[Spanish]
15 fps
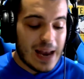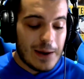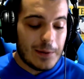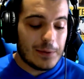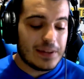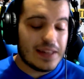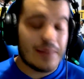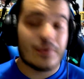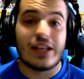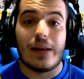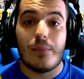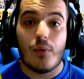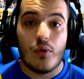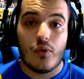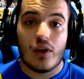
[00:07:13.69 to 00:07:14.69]
Luego tenemos
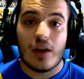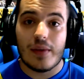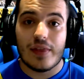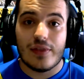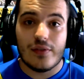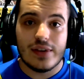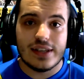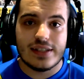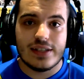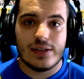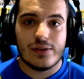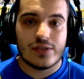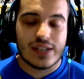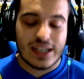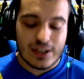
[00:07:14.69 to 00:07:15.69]
el modo cabezones, chicos,